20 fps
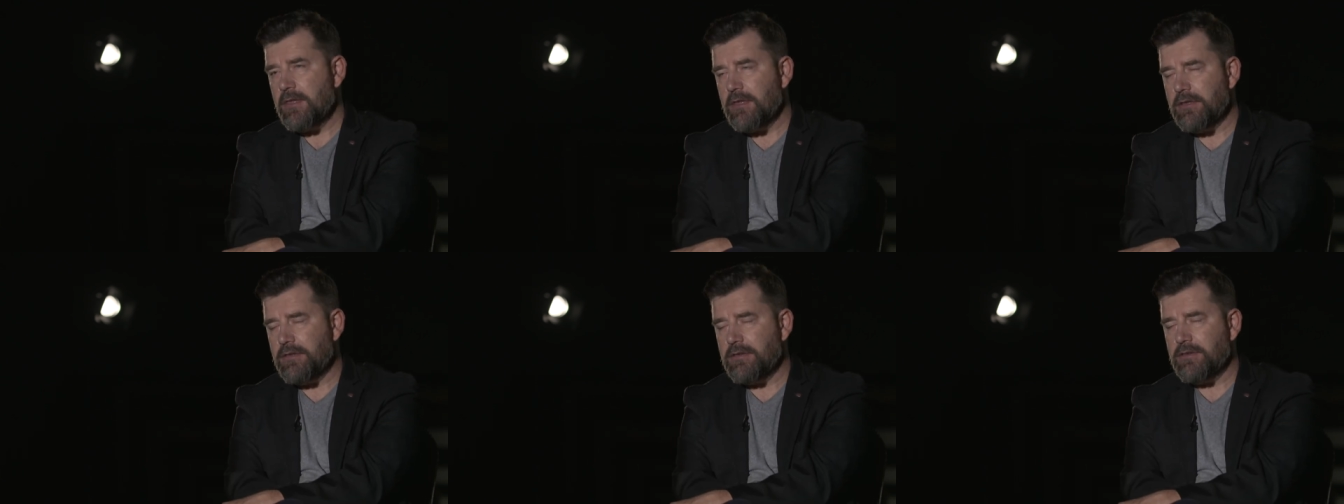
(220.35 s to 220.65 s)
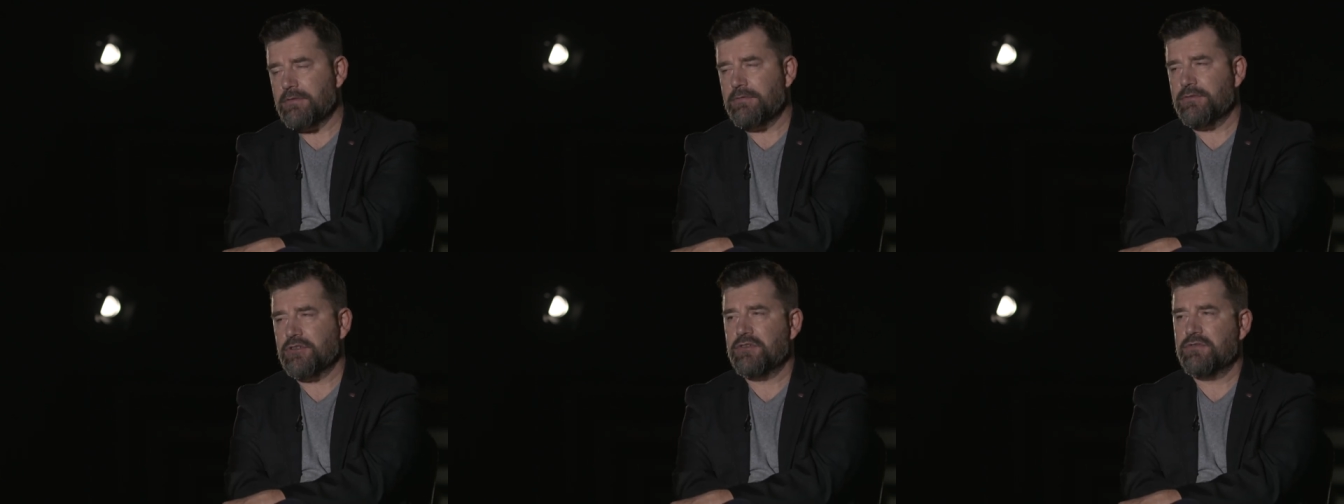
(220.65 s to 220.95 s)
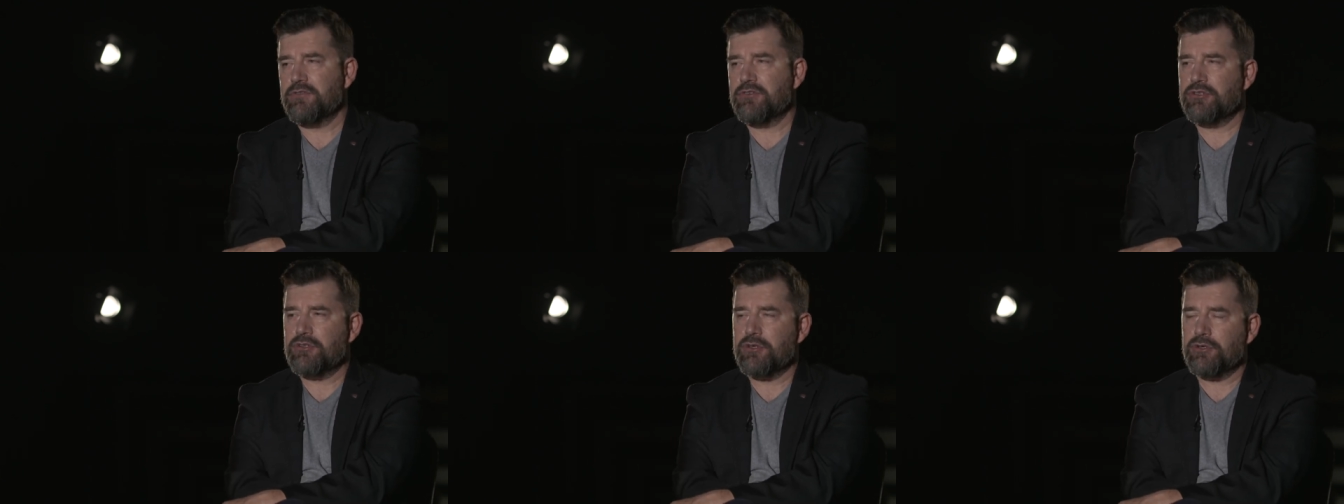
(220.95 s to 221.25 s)
y, w
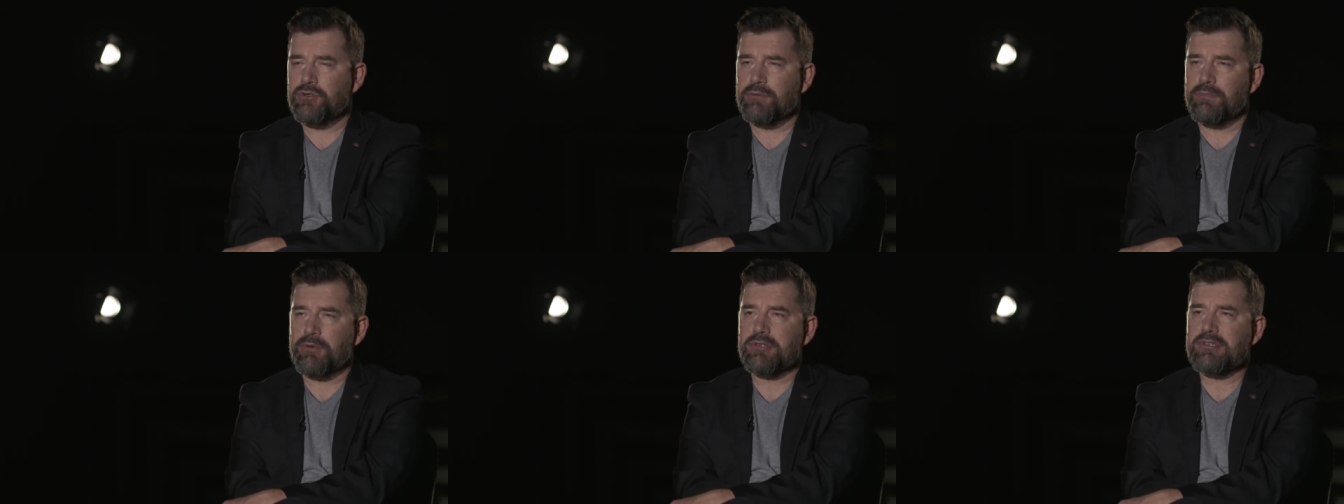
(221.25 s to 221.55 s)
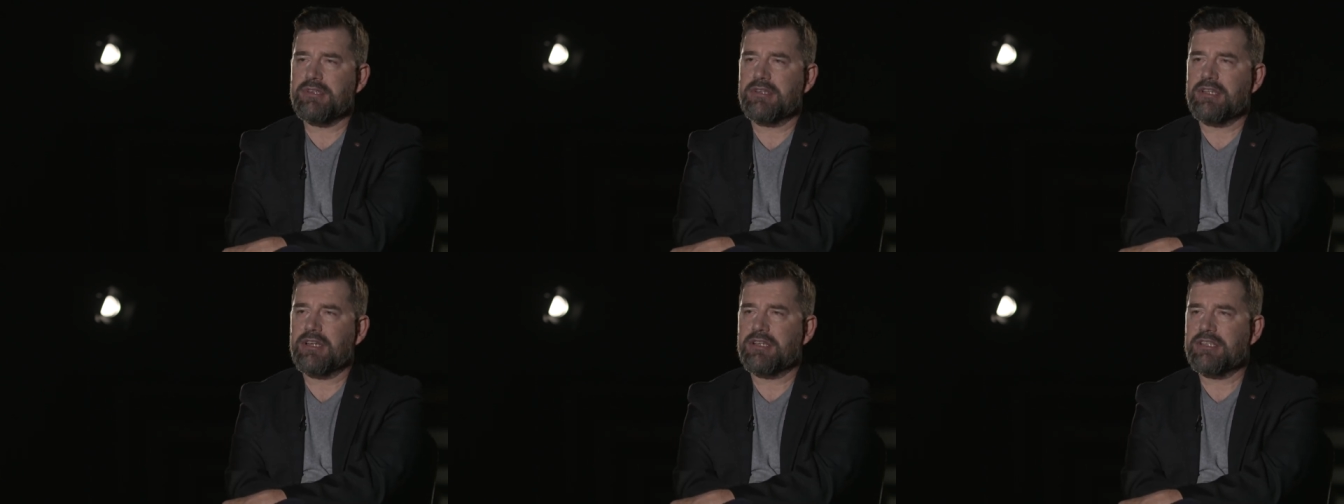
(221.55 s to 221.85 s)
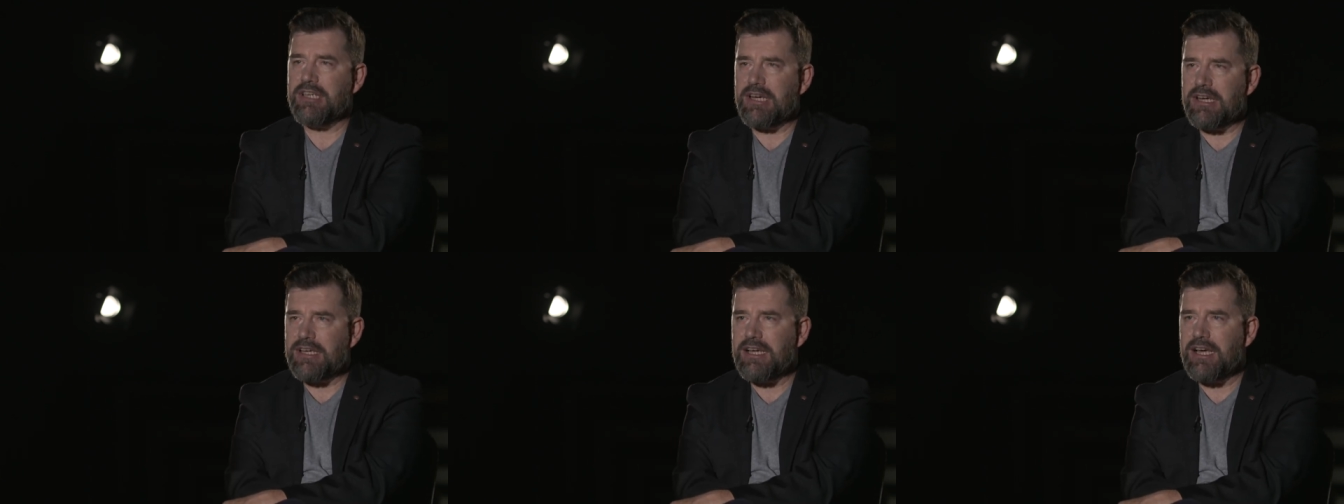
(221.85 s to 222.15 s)

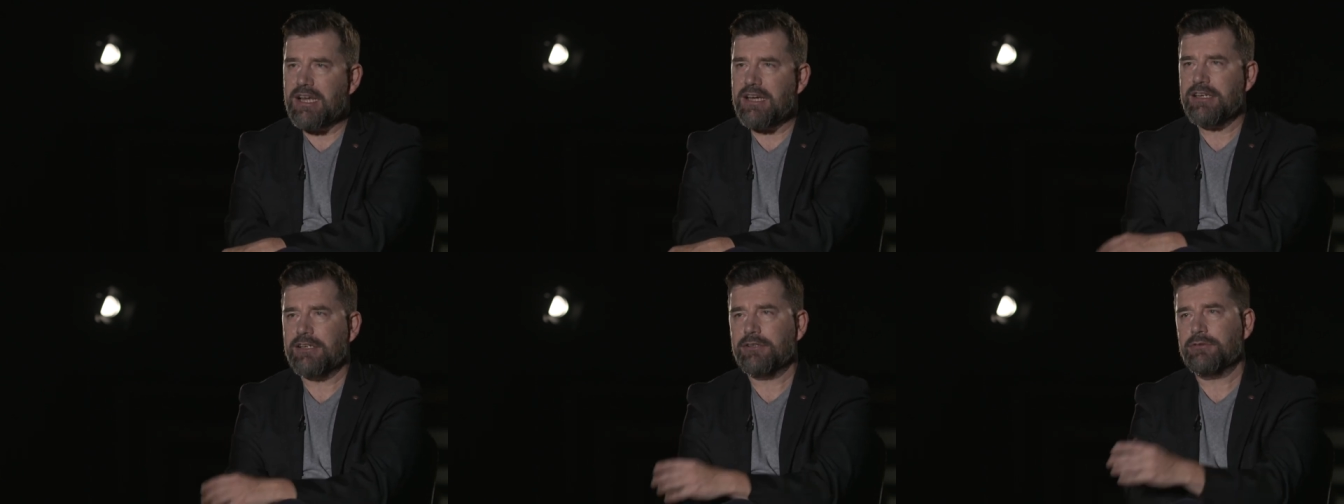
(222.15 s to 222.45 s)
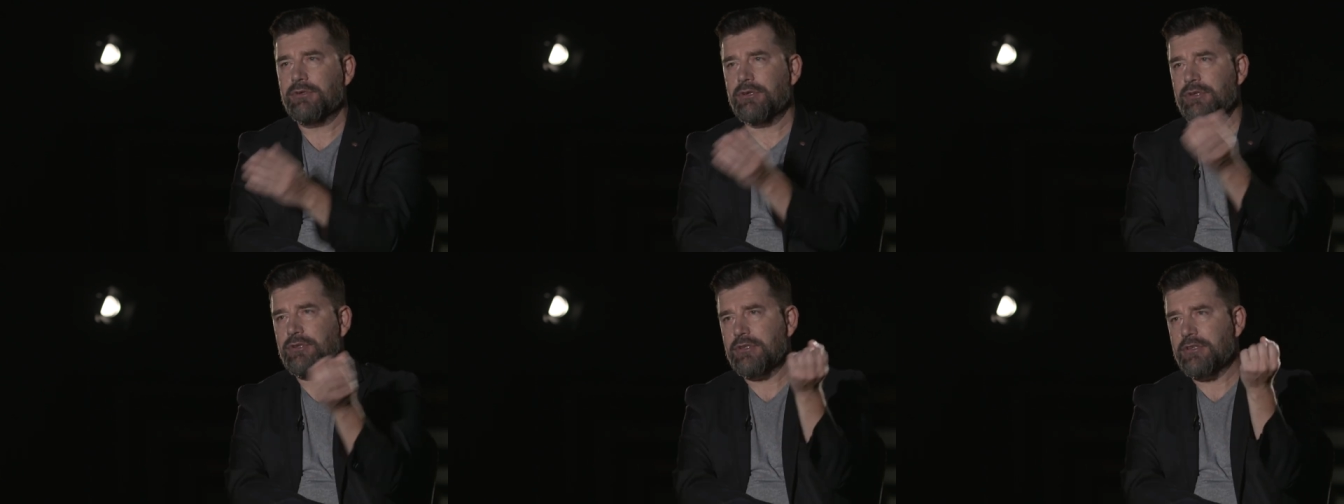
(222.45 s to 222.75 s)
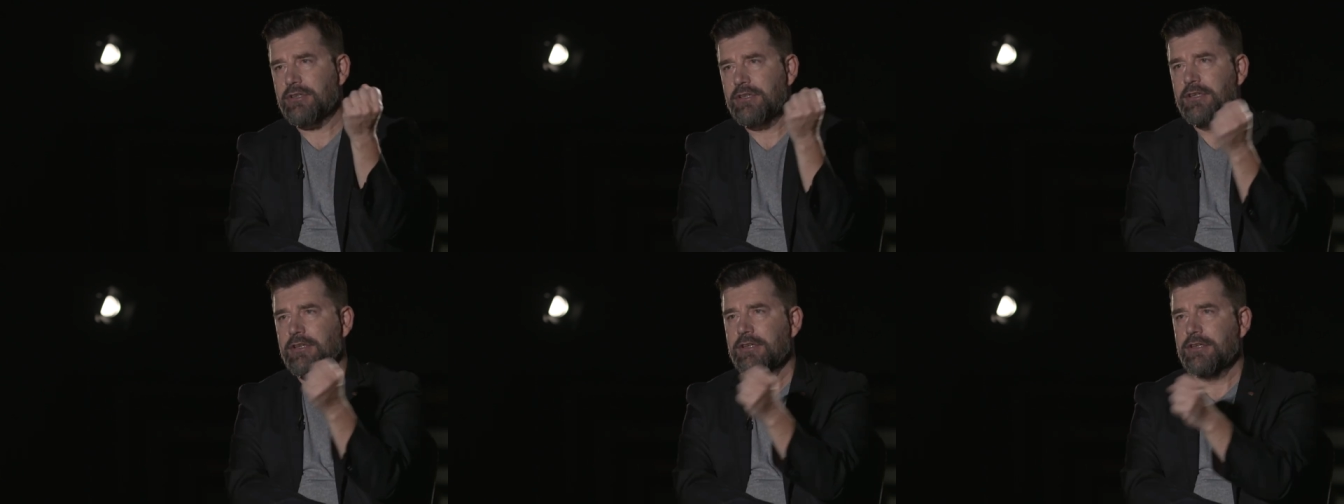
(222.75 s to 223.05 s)
90% nielegalne, które
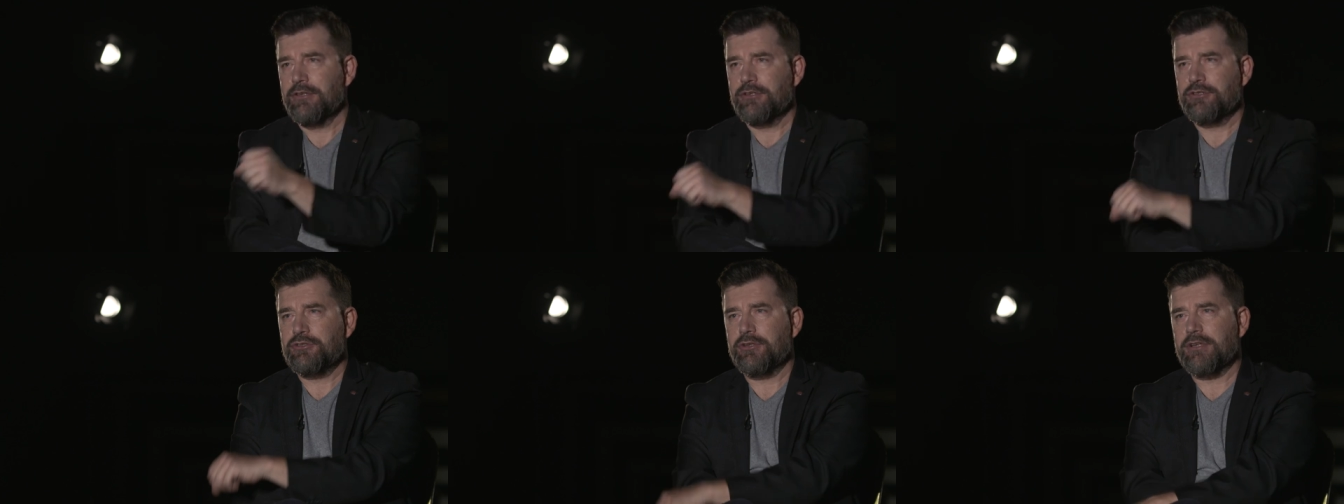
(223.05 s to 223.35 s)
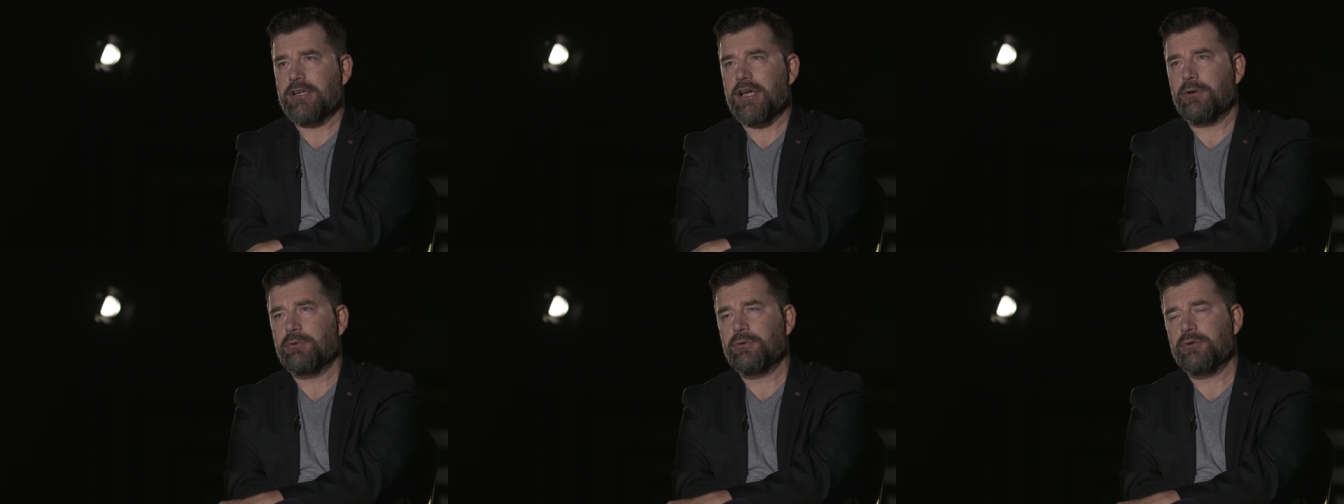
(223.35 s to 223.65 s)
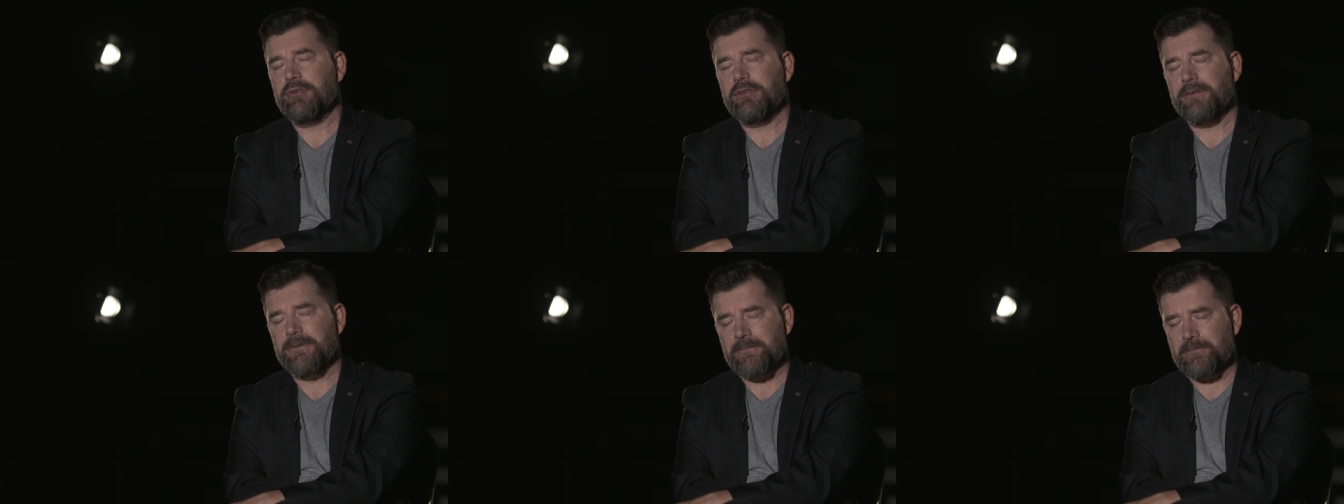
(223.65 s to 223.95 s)

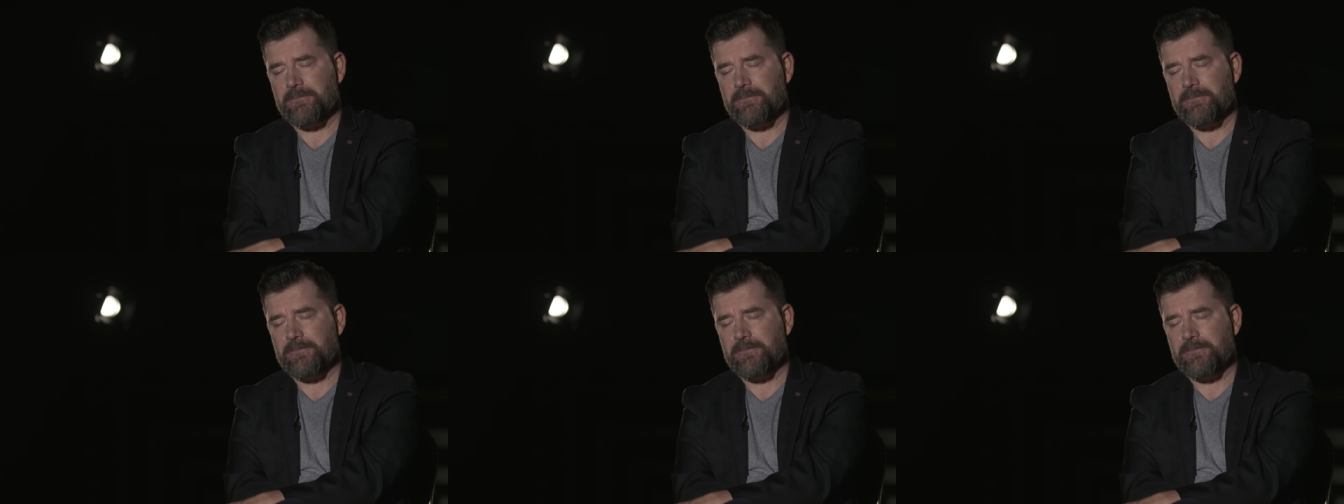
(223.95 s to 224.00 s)
ściągały